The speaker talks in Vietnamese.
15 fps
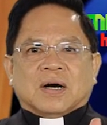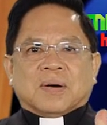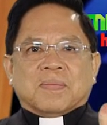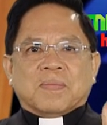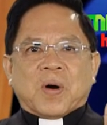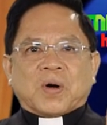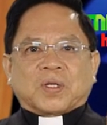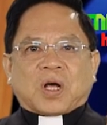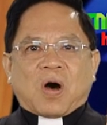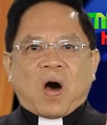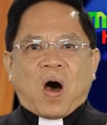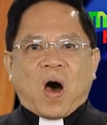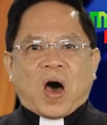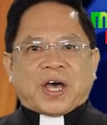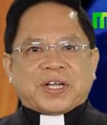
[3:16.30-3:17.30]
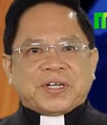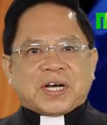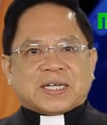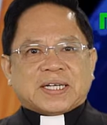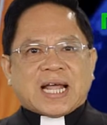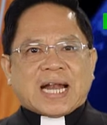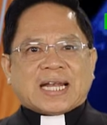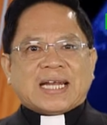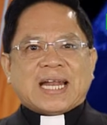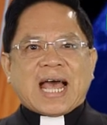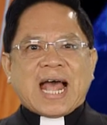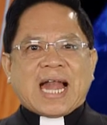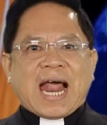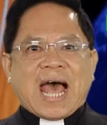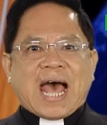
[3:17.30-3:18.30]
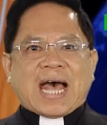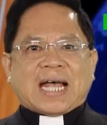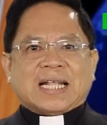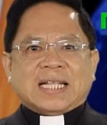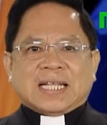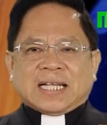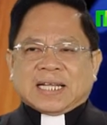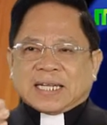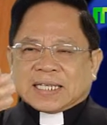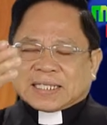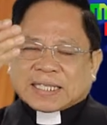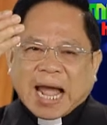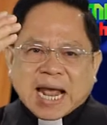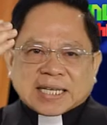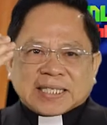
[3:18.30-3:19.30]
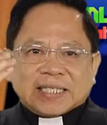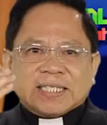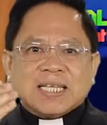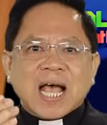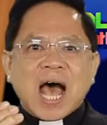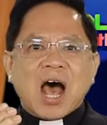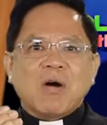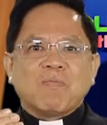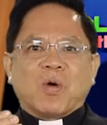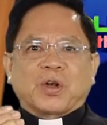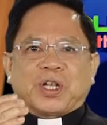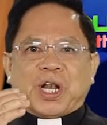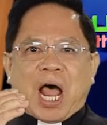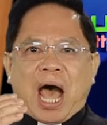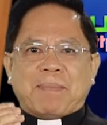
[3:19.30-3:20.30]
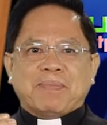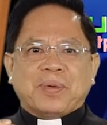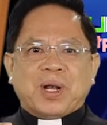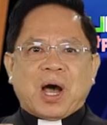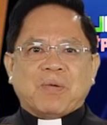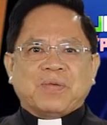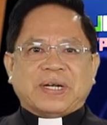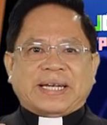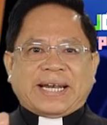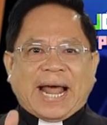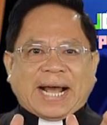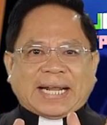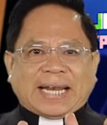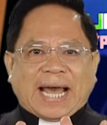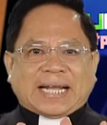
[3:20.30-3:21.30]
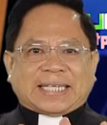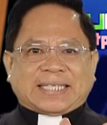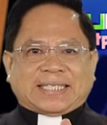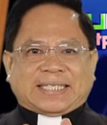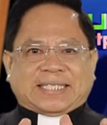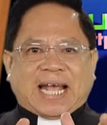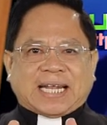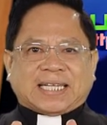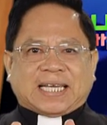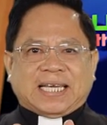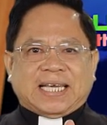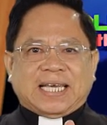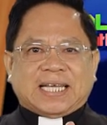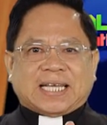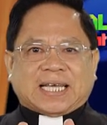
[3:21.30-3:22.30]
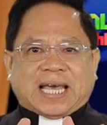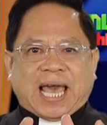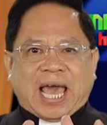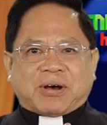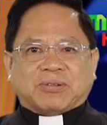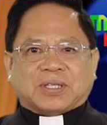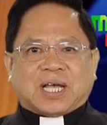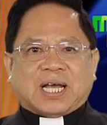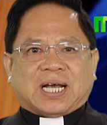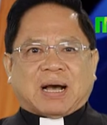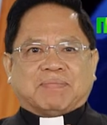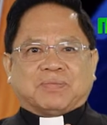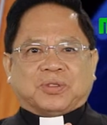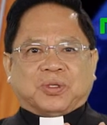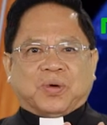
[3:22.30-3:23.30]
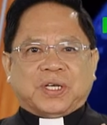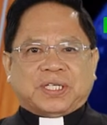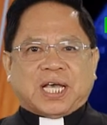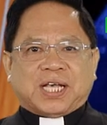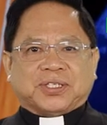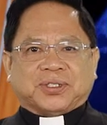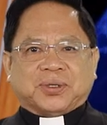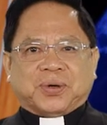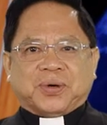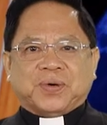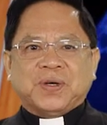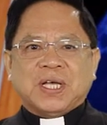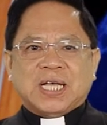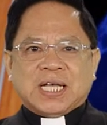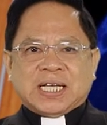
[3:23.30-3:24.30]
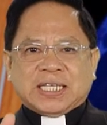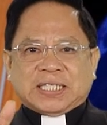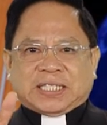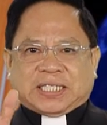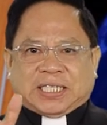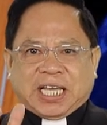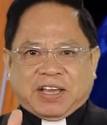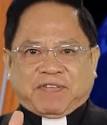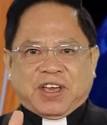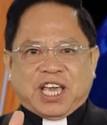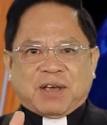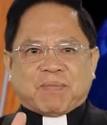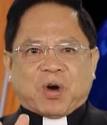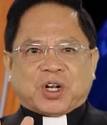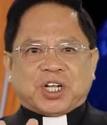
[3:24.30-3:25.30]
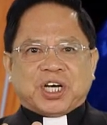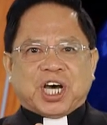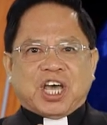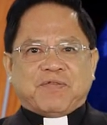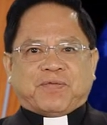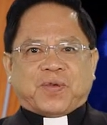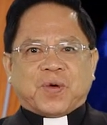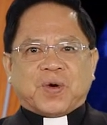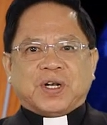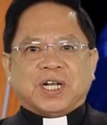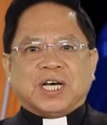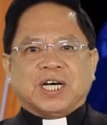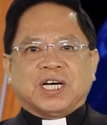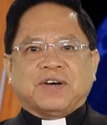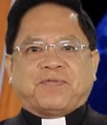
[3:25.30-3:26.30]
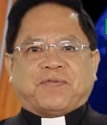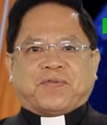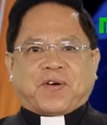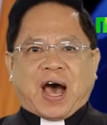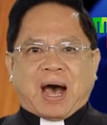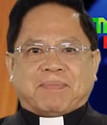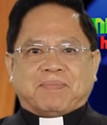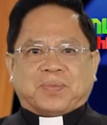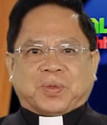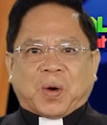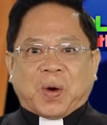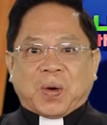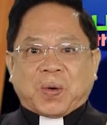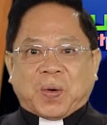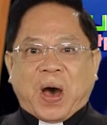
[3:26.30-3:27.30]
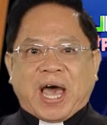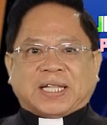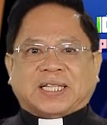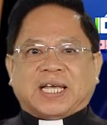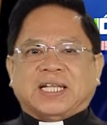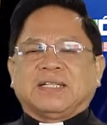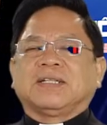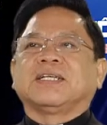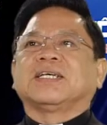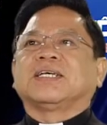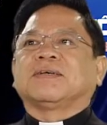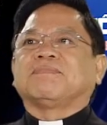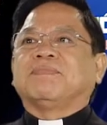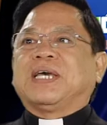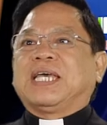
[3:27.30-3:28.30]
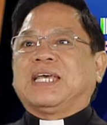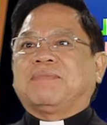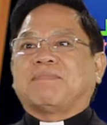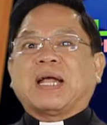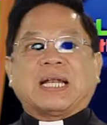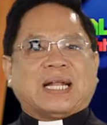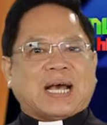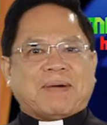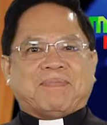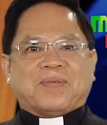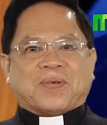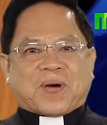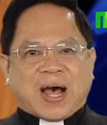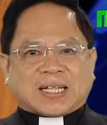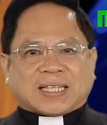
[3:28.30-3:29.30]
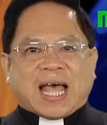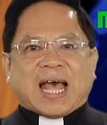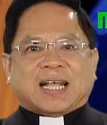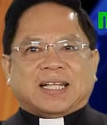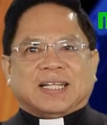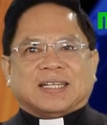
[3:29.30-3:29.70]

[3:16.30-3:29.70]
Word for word: một câu hỏi được đặt ra là tại sao một đám đông đằng đằng sát khí kéo tới gặp Chúa Giêsu chỉ vì một người phụ nữ phạm tội ngoại tình bị bắt gặp quả tang.